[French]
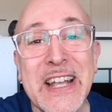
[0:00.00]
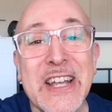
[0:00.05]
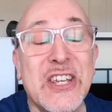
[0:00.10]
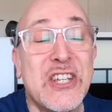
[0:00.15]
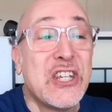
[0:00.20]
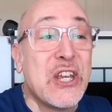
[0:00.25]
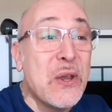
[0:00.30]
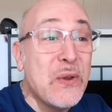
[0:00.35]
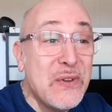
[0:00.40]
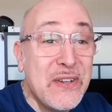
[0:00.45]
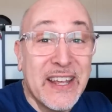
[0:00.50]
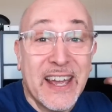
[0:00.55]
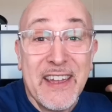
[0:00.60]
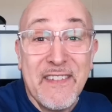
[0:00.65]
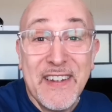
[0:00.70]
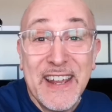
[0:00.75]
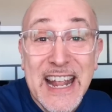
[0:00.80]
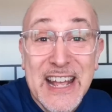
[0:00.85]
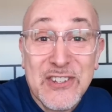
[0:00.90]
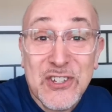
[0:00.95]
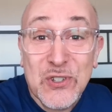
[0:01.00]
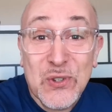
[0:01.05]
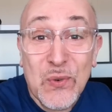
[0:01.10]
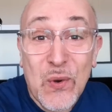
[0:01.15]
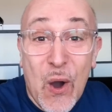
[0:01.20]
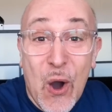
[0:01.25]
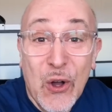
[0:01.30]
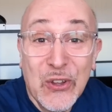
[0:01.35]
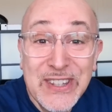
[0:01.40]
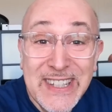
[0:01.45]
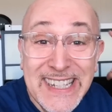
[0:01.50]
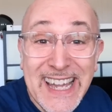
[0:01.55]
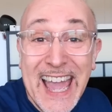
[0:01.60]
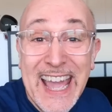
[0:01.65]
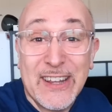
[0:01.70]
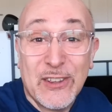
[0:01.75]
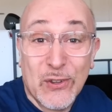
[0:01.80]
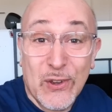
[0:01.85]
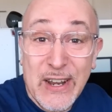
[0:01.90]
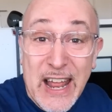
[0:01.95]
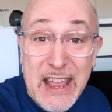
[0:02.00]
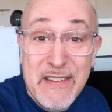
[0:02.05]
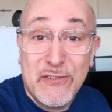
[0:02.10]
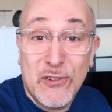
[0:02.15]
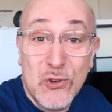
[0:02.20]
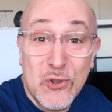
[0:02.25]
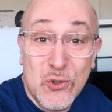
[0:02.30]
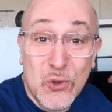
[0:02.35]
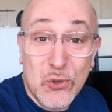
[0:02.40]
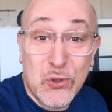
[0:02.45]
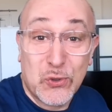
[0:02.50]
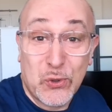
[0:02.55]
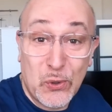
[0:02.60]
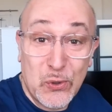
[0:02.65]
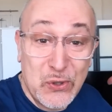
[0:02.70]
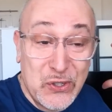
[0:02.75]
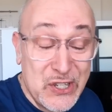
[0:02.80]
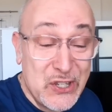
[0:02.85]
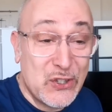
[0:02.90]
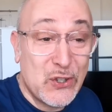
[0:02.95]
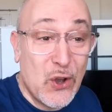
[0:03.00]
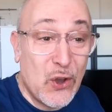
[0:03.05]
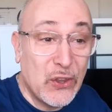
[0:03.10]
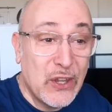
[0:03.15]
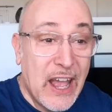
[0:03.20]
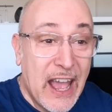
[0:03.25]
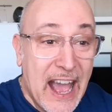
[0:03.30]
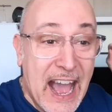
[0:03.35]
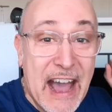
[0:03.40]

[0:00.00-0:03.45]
J'ai eu une révélation en direct live l'autre jour sur le Discord